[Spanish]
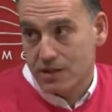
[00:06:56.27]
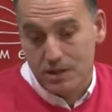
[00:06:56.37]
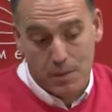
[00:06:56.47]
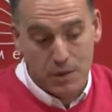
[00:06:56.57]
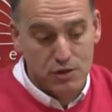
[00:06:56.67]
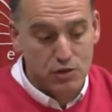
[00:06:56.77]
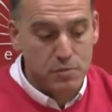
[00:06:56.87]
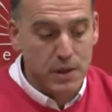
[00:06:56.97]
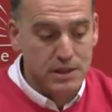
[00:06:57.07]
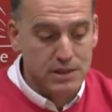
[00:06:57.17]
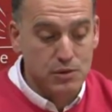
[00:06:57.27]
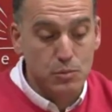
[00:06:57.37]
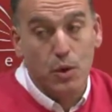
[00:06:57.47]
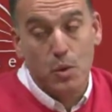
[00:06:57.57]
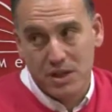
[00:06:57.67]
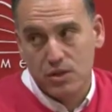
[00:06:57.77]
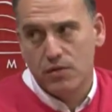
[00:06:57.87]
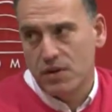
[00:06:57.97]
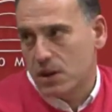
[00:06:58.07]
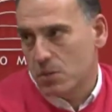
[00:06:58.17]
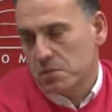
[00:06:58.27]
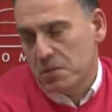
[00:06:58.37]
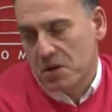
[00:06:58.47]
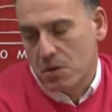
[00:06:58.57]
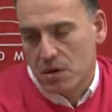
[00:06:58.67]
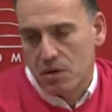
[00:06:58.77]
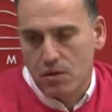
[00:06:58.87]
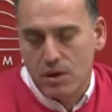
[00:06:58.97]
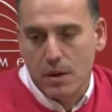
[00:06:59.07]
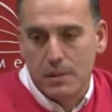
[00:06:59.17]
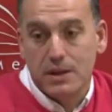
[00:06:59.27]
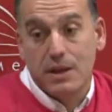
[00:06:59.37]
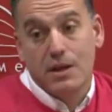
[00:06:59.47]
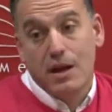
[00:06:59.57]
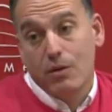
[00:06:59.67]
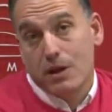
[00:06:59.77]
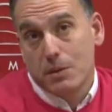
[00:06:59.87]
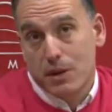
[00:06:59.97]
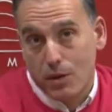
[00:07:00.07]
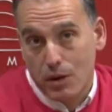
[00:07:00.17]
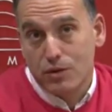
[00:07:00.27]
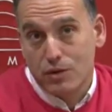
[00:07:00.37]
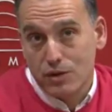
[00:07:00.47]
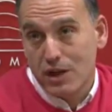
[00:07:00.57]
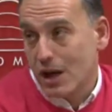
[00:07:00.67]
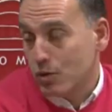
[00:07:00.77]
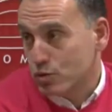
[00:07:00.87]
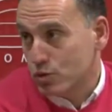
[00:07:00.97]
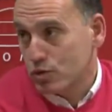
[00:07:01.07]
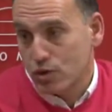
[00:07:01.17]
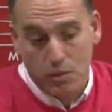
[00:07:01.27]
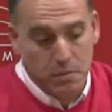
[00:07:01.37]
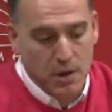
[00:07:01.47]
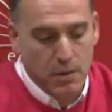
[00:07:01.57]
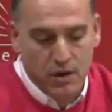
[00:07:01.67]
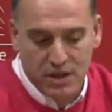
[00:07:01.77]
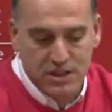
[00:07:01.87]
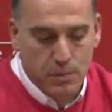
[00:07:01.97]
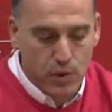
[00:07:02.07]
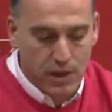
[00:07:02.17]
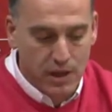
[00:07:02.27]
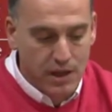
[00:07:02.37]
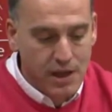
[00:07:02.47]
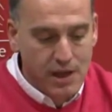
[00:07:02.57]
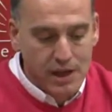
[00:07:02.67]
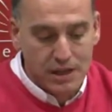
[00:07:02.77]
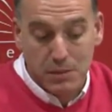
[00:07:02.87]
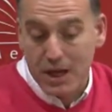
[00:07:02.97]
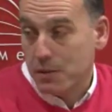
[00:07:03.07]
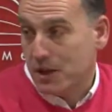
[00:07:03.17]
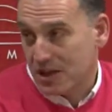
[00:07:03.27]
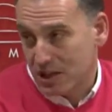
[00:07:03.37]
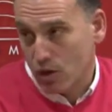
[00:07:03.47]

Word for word: también estos países así un poco más conflictivos, pero que bueno, que últimamente, aunque de vez en cuando nos dan algún susto, pero bueno, que se puede ir, que es Maravillas de